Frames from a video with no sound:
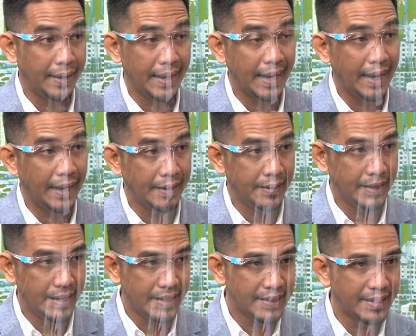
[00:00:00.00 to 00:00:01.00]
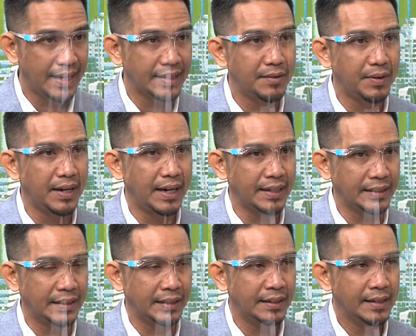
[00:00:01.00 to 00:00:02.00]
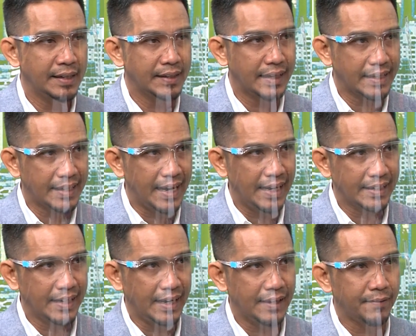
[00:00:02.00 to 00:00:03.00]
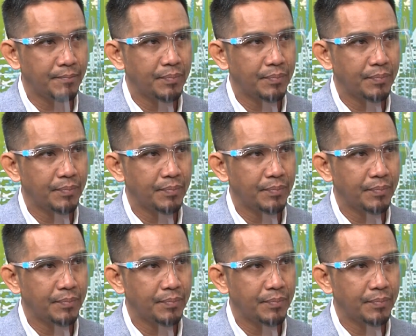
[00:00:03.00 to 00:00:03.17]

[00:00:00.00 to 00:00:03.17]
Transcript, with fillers: แรงงานในลักษณะที่ว่าอาจจะแตกต่างจาก